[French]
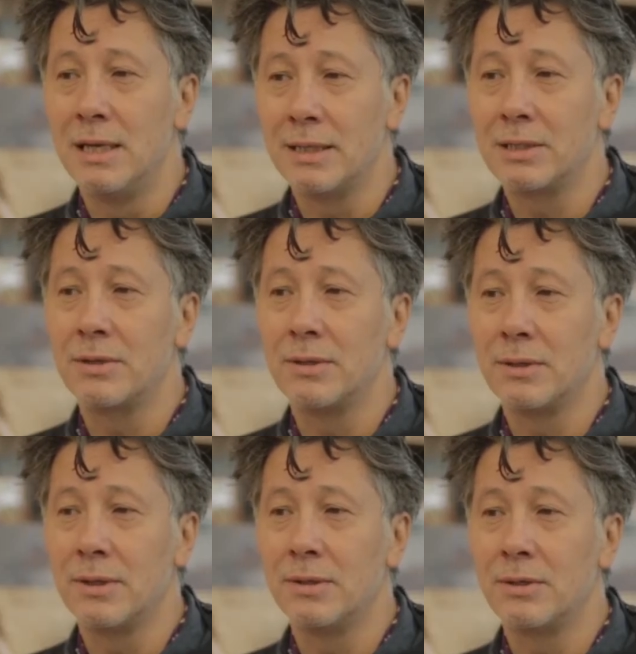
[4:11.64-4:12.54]
lettres
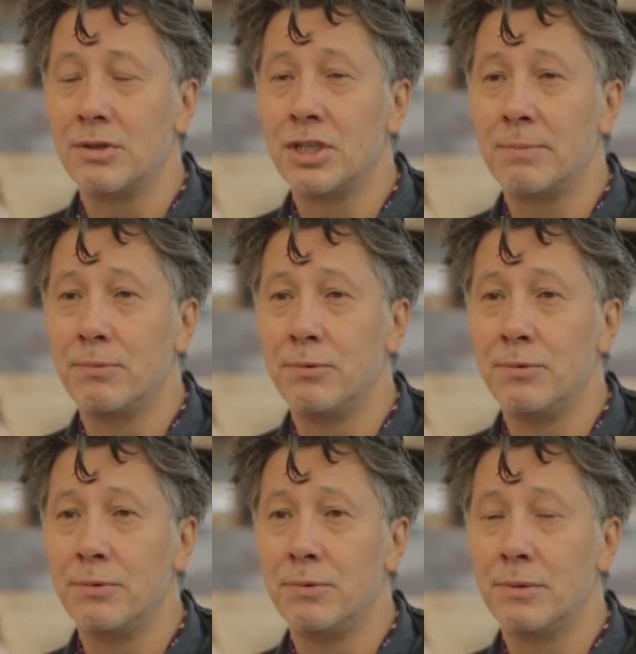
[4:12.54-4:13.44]
euh, que j'ai
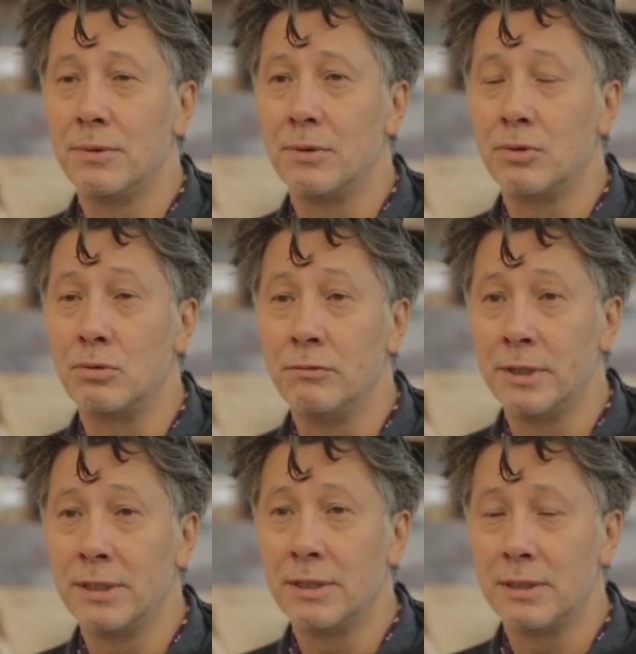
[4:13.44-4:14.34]
pu euh,
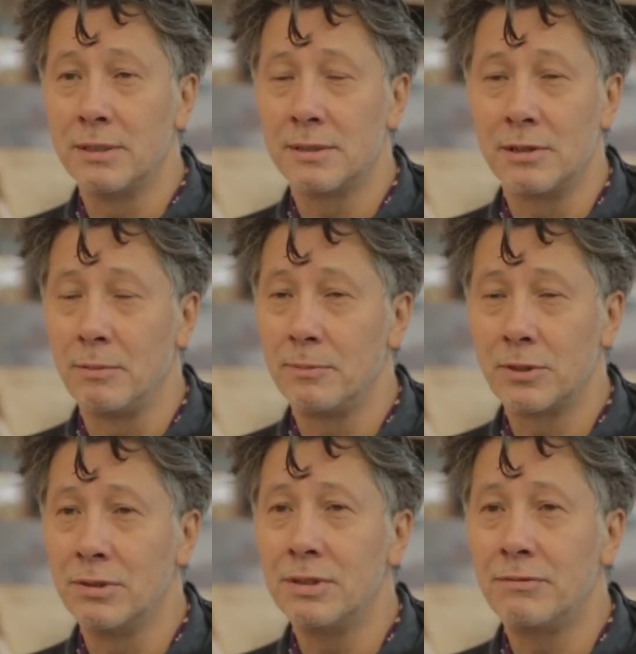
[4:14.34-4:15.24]
retrouver sans,
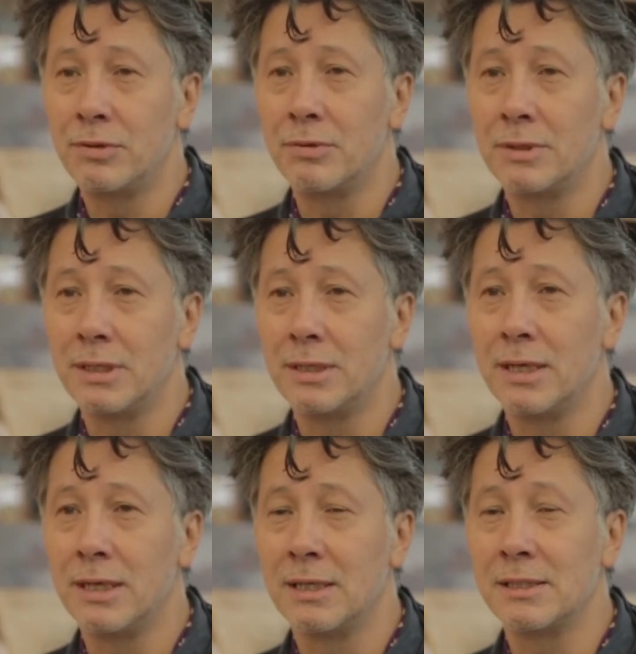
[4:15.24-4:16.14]
sans difficulté
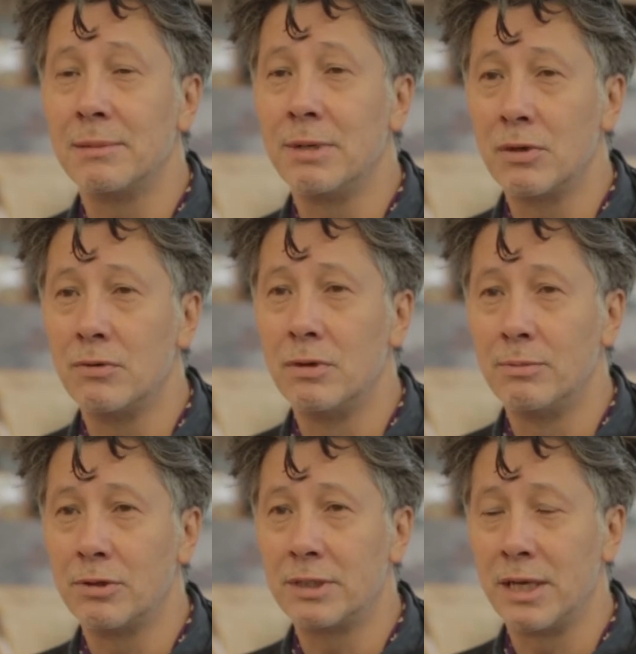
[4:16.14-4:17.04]
à Saint-Malo, en
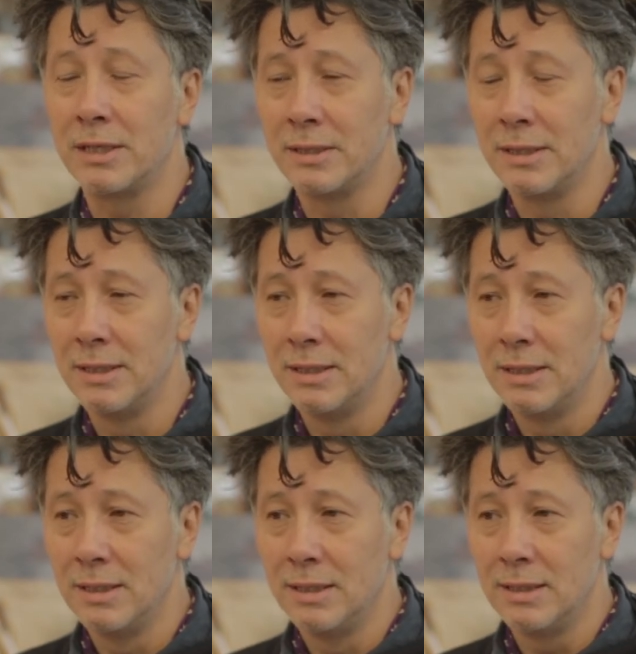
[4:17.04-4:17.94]
Bretagne,
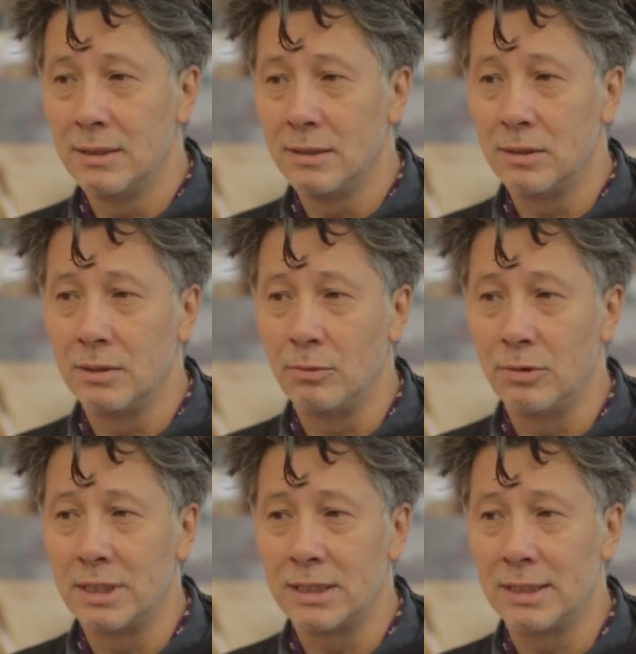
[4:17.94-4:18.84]
euh,
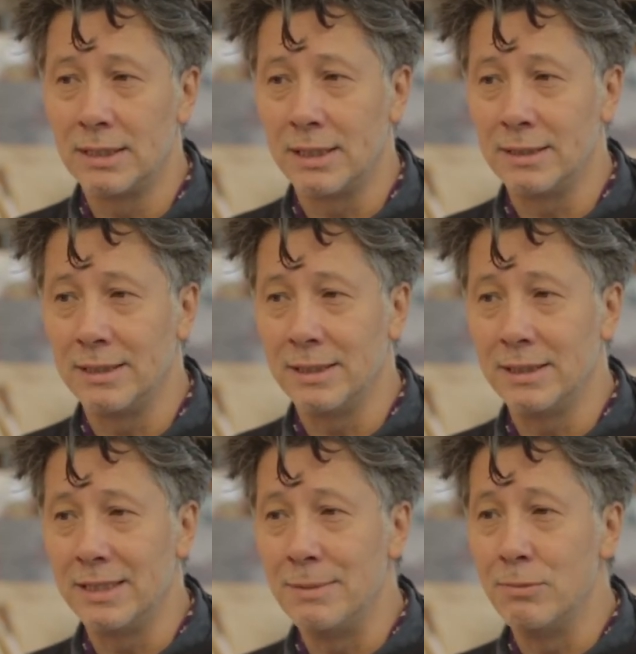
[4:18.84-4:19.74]
m'ont été d'un
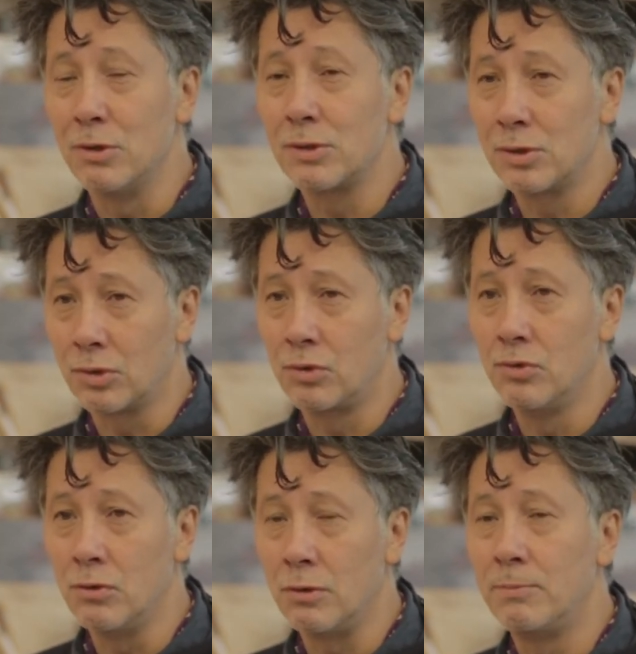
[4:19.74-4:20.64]
immense
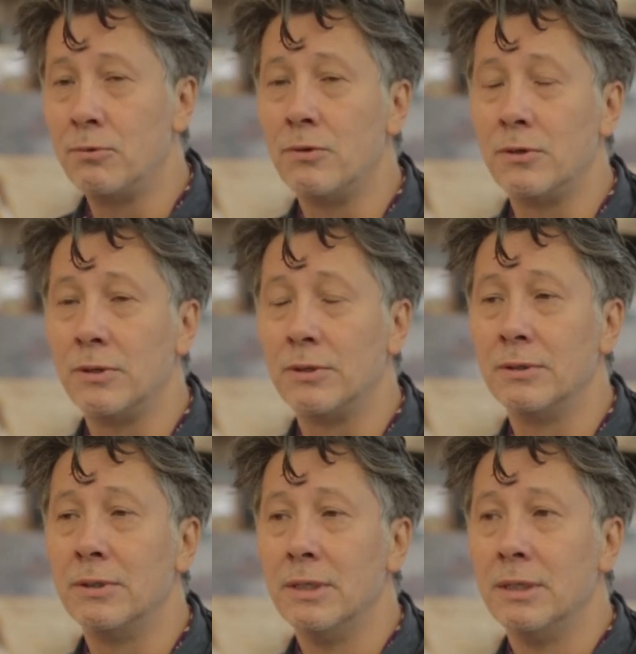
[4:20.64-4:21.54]
secours pour
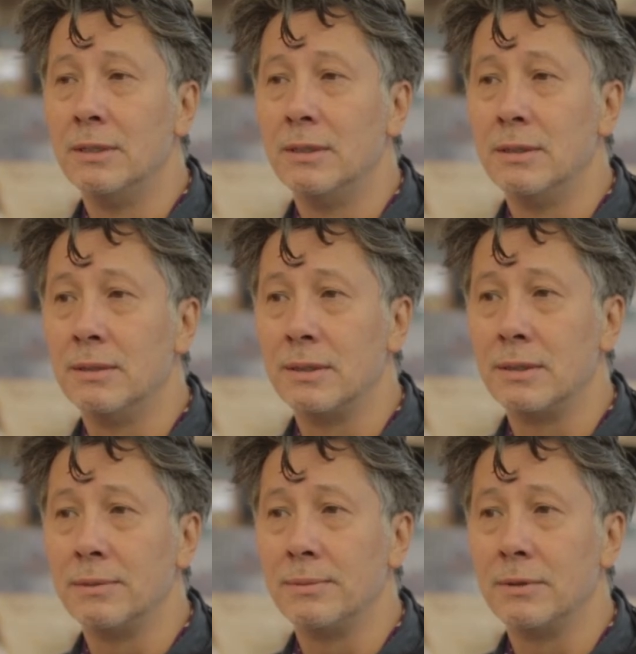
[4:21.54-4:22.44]
euh, euh,
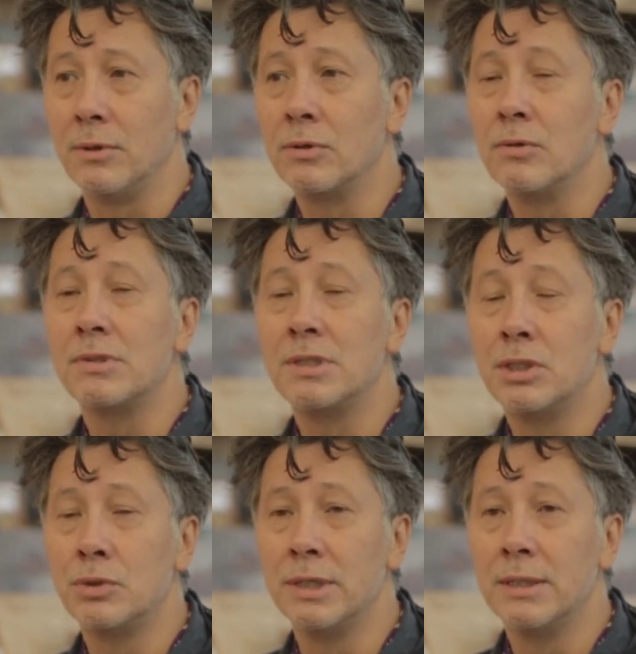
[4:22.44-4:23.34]

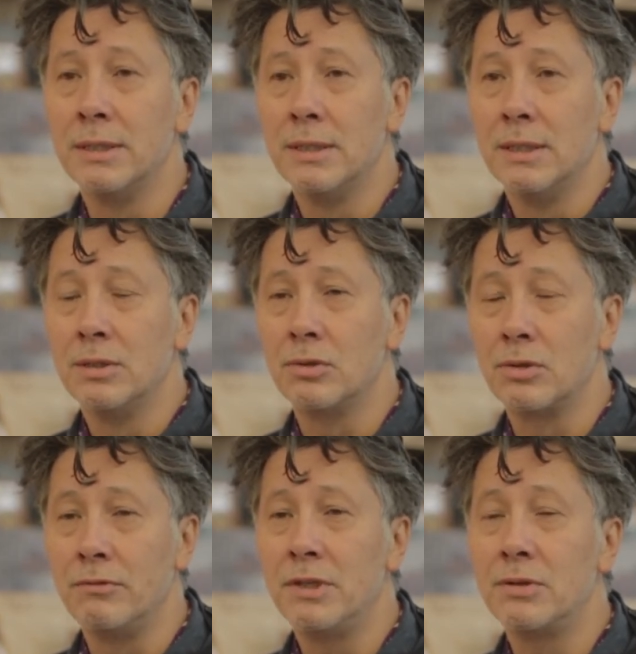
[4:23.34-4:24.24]
reconstituer
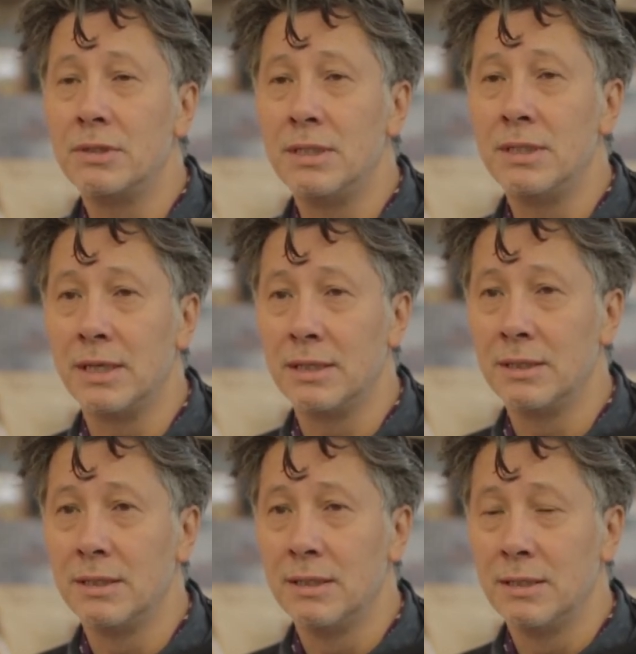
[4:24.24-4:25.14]
notre vie
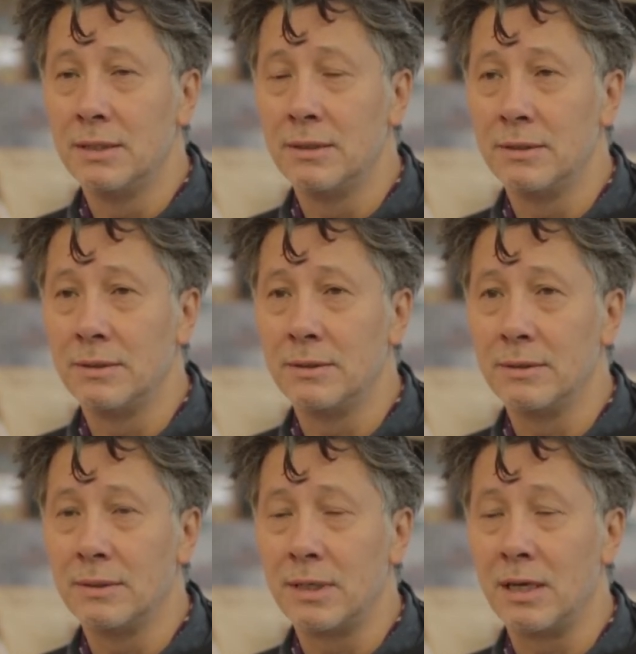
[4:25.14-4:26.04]
quotidienne
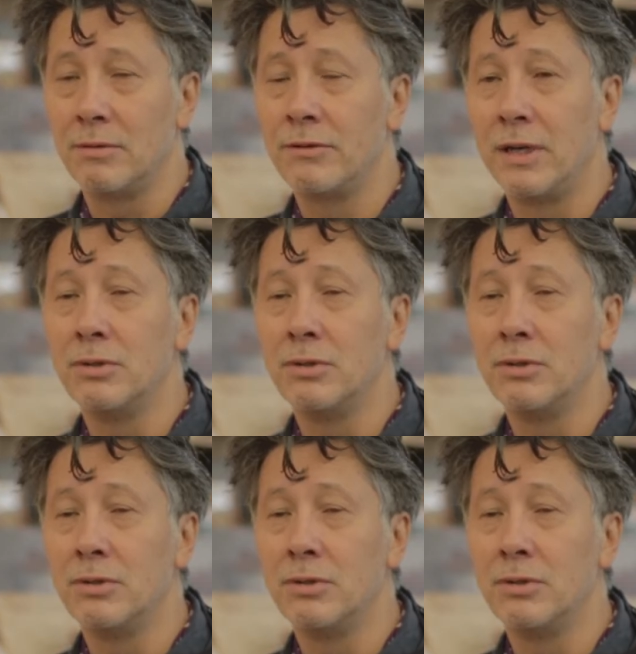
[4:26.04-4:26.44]
à la fin de